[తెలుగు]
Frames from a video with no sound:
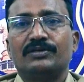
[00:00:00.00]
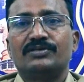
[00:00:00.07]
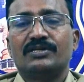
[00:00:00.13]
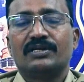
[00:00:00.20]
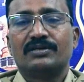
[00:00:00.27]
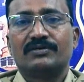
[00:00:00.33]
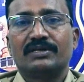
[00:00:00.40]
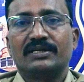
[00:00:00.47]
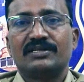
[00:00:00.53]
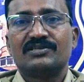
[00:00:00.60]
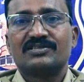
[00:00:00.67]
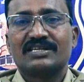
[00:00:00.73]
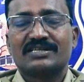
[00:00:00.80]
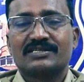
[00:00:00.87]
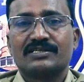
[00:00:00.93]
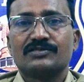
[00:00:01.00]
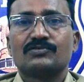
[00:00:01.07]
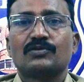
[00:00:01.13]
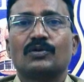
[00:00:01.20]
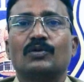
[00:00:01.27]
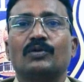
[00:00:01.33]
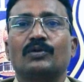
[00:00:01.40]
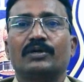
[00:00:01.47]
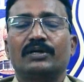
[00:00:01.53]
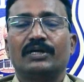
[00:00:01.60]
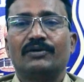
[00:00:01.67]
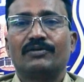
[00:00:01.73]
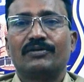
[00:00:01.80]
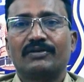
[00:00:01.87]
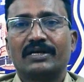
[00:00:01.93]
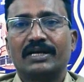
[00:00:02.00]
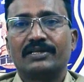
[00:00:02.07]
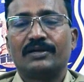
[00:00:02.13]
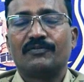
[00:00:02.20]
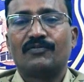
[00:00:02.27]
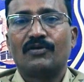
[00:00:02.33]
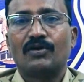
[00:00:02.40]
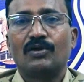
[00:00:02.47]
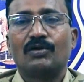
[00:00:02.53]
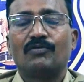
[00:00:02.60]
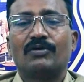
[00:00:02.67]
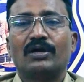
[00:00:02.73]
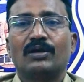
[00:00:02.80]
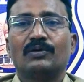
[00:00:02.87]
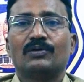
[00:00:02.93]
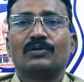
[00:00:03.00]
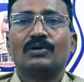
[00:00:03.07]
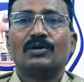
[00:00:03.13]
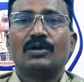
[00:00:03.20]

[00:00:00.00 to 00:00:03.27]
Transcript: ఇచ్చినటువంటి ఇన్స్ట్రక్షన్స్లో ఏ విధంగా అయితే ఫాలో అవ్వాలో